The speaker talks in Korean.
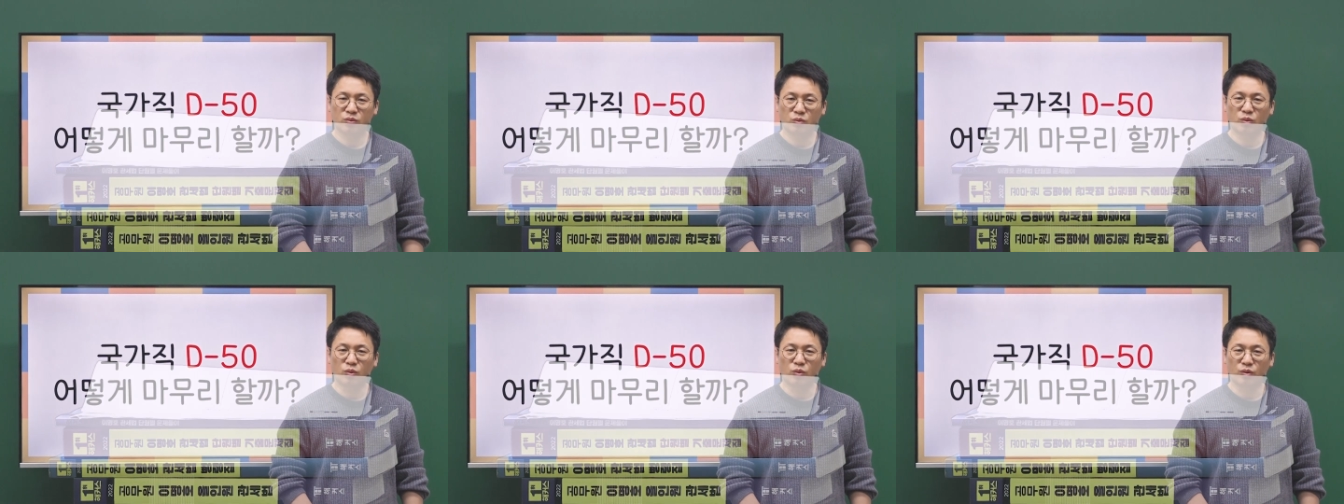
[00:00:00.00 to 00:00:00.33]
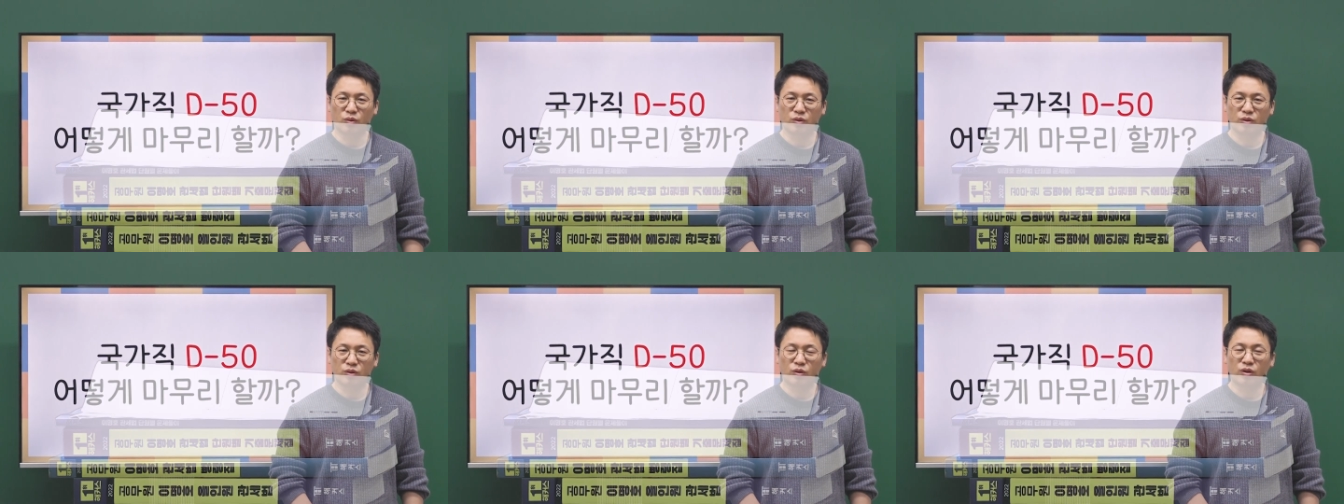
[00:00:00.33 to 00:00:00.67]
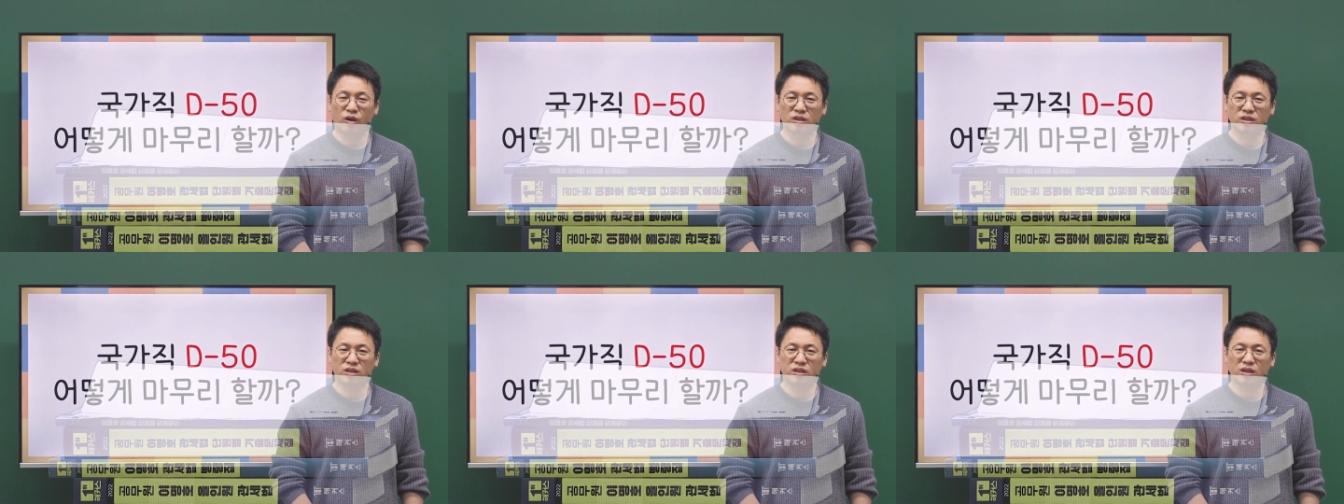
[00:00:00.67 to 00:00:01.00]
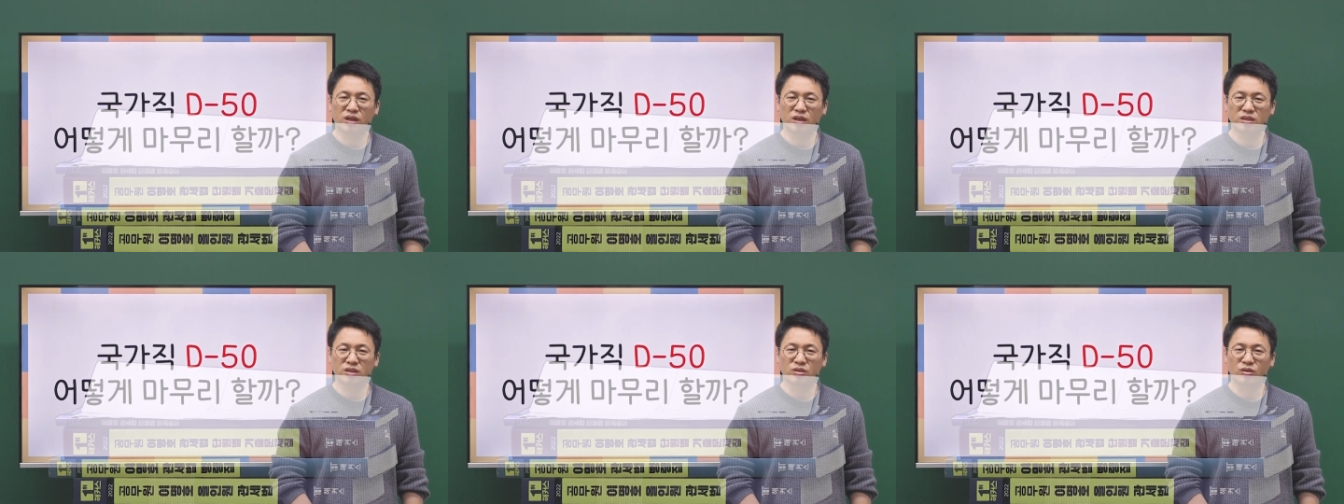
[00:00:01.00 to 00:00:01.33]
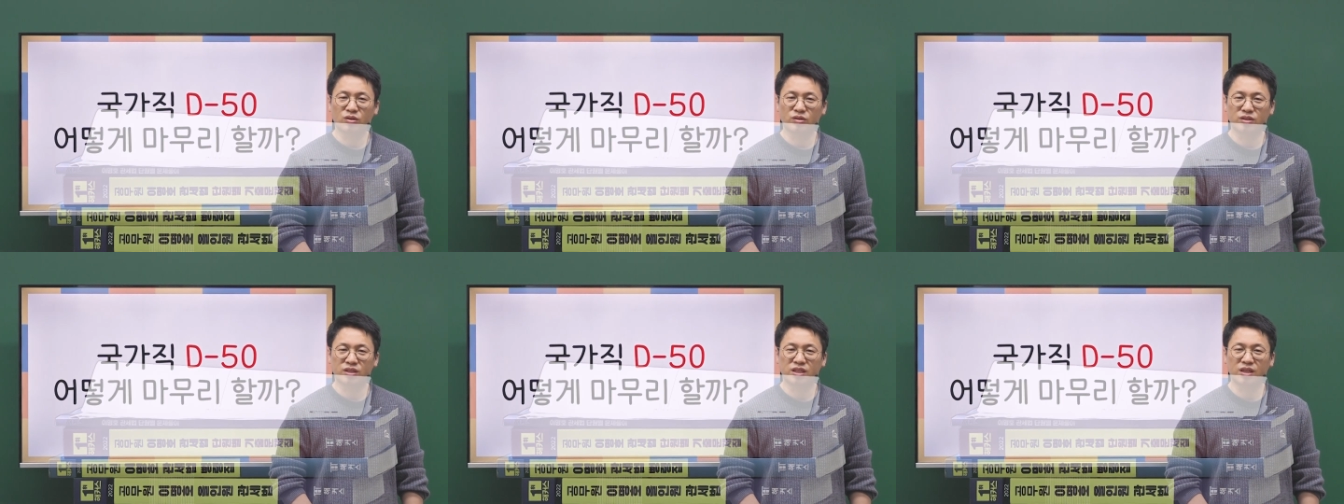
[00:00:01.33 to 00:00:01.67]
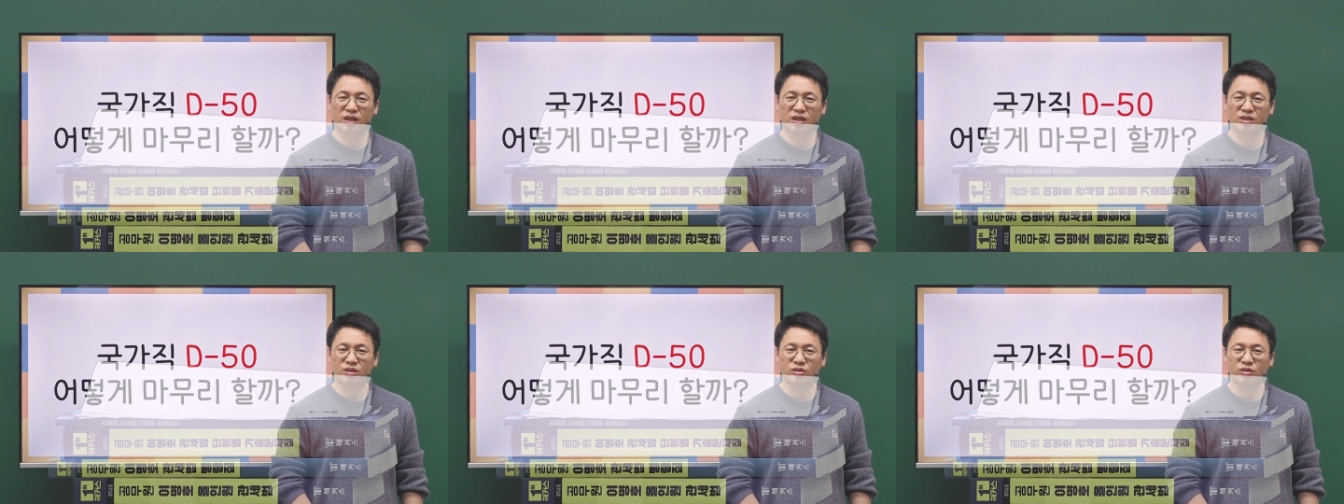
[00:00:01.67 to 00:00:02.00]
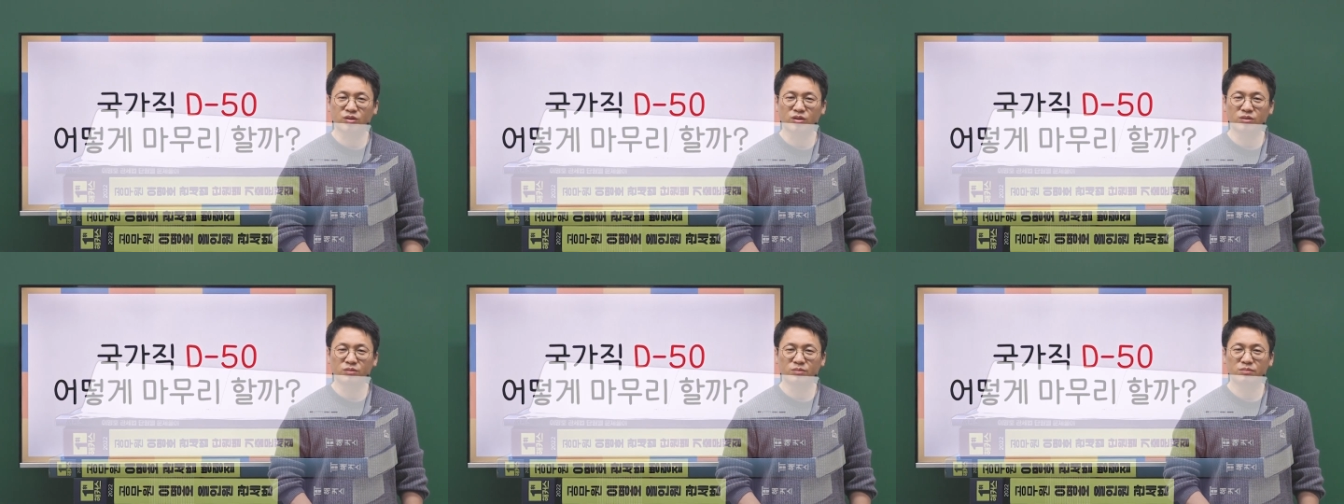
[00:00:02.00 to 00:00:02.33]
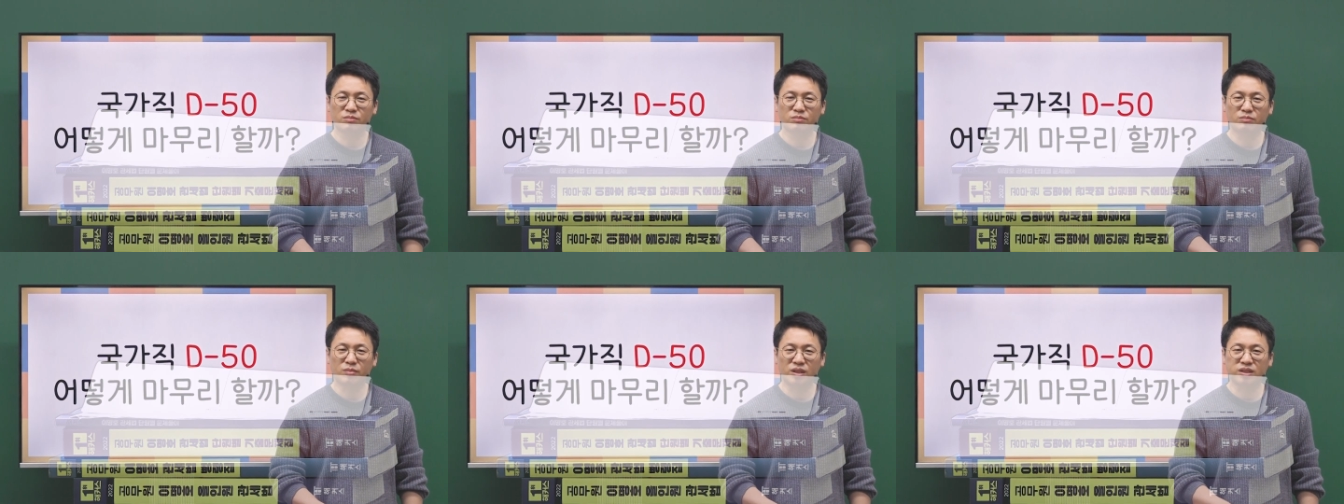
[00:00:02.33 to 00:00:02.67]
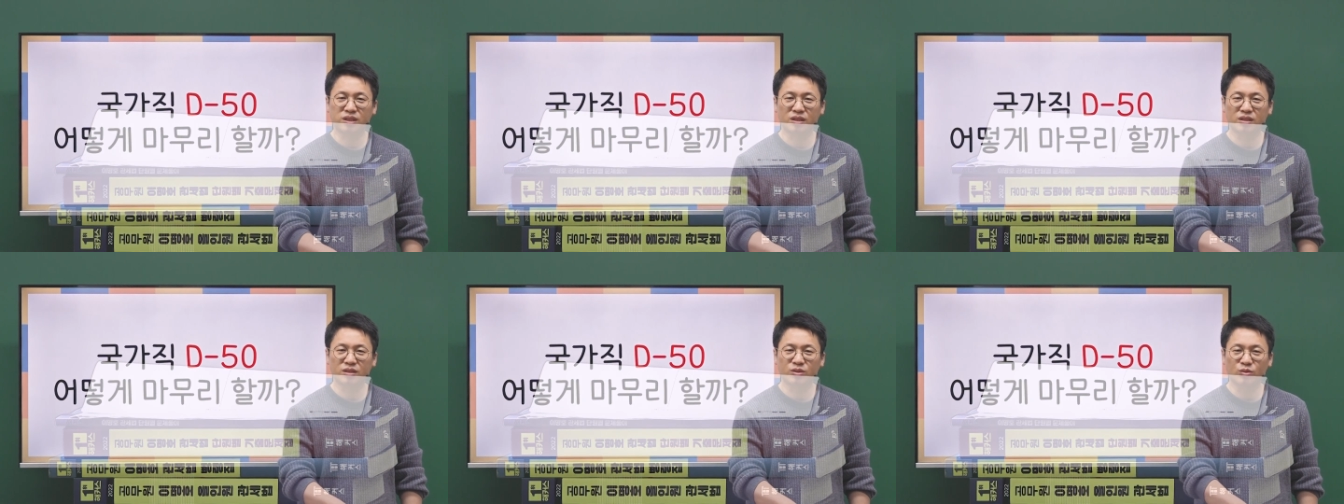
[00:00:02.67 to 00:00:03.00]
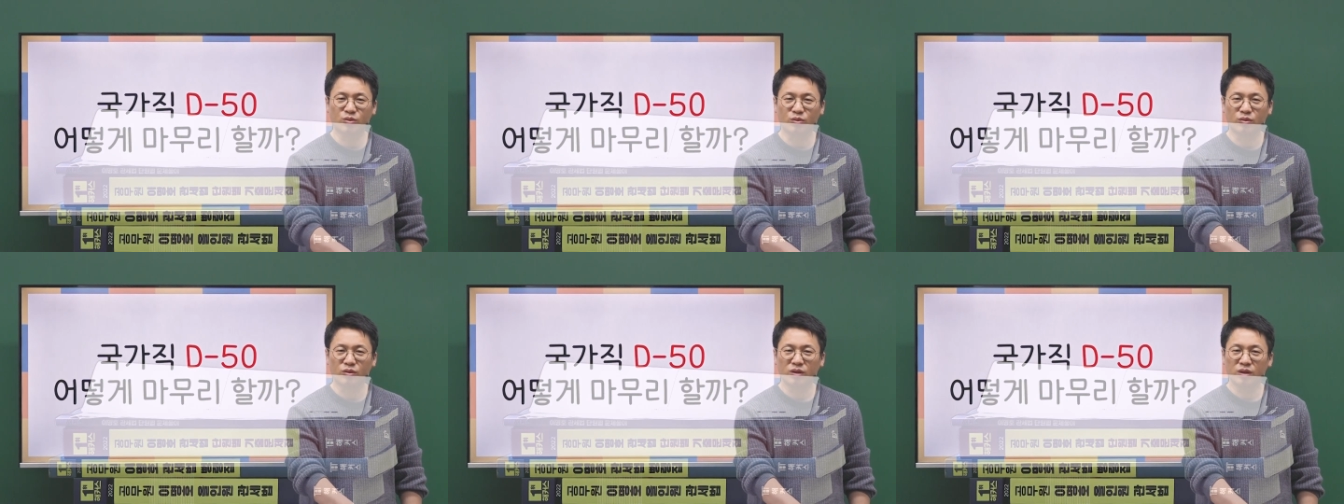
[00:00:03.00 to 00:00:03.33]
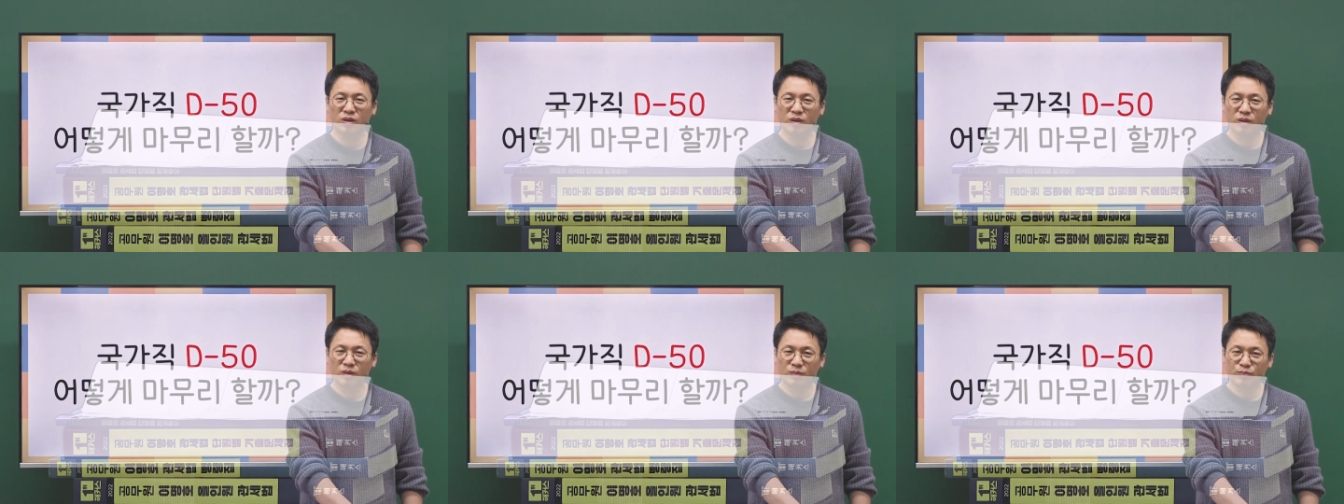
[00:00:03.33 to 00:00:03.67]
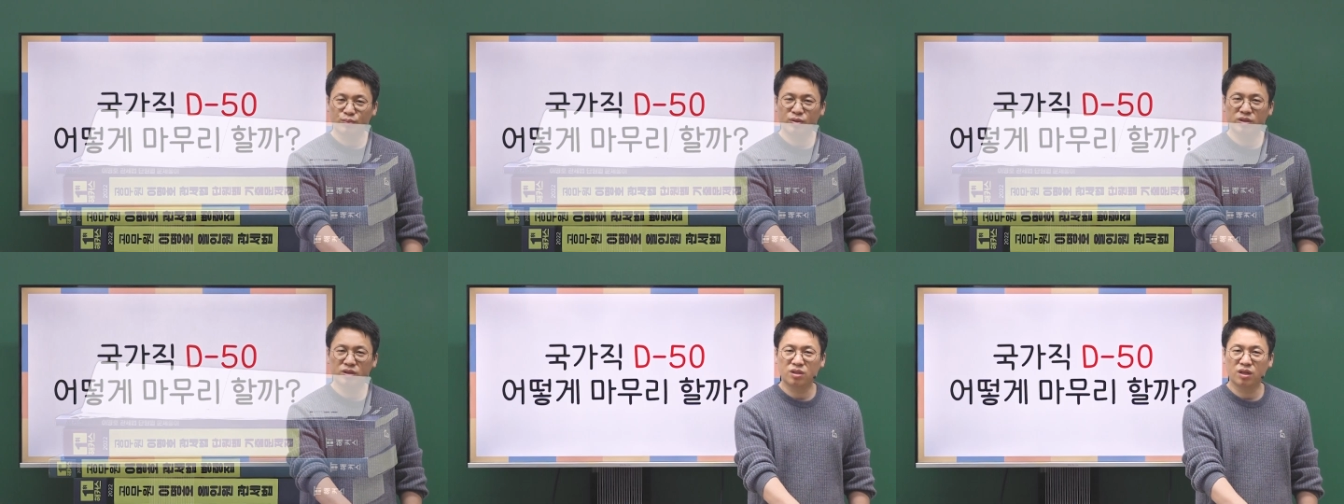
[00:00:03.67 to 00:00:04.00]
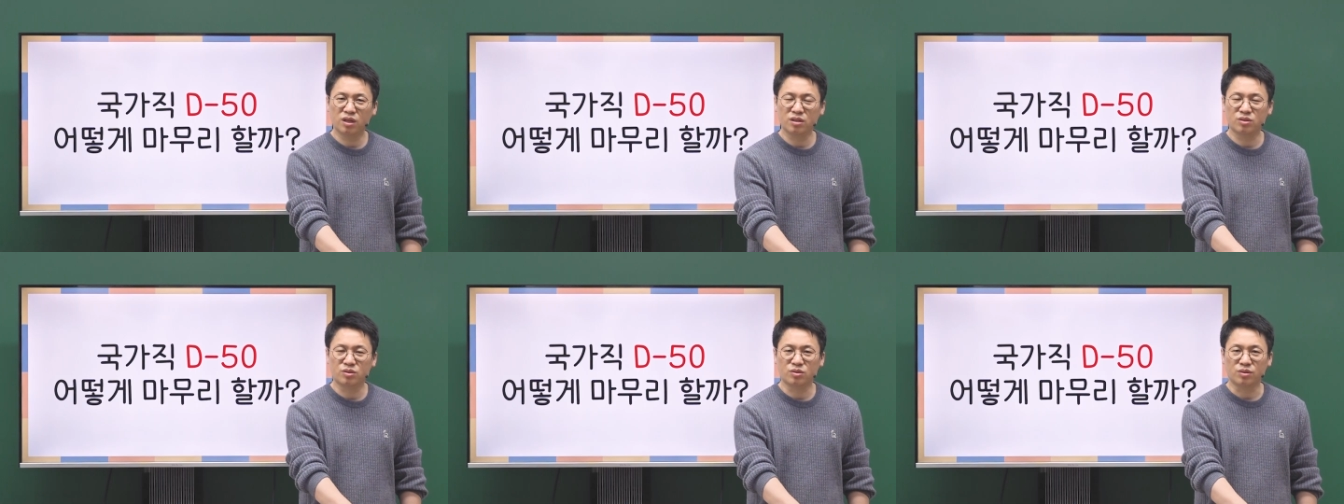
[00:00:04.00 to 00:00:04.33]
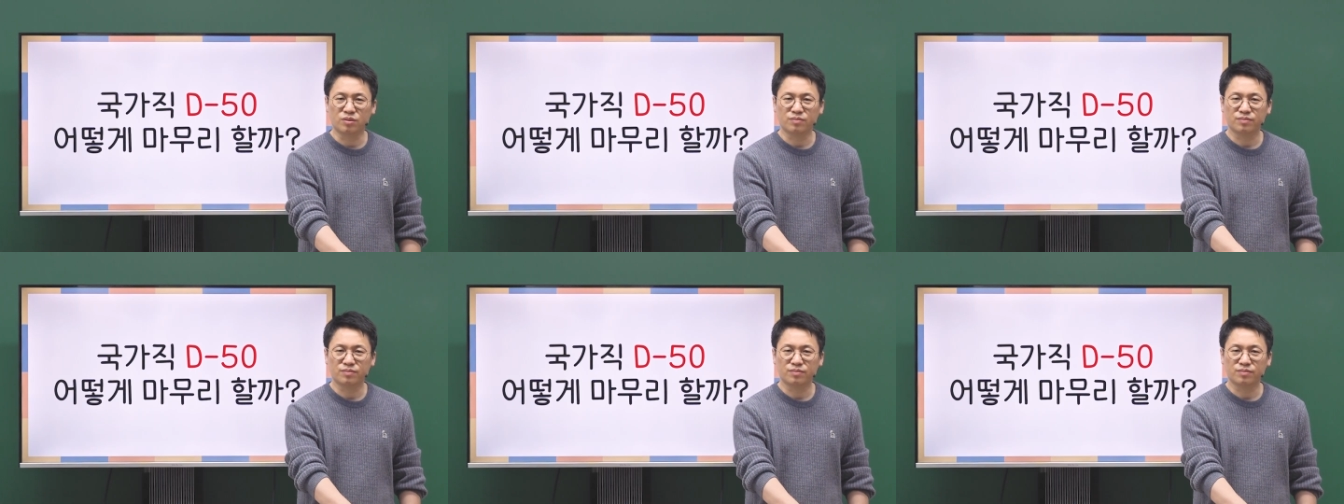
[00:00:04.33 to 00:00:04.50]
또 여러가지 특강에서 진행했었던 마찬가지로 프린트가 있죠.